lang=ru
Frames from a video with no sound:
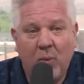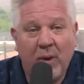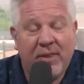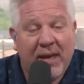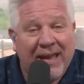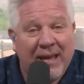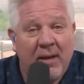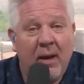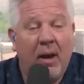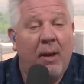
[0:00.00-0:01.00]
Уже
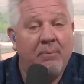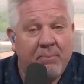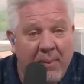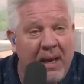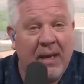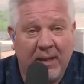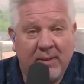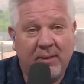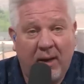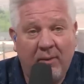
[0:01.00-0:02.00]
через минуту
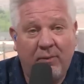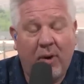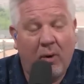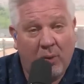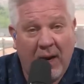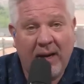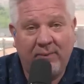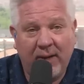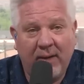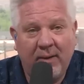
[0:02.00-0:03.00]
после своего
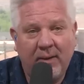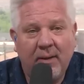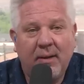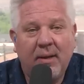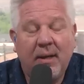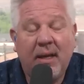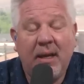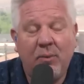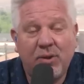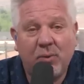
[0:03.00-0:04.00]
появления
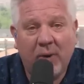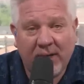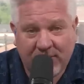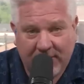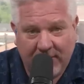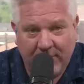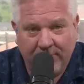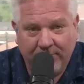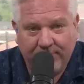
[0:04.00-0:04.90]
он был арестован.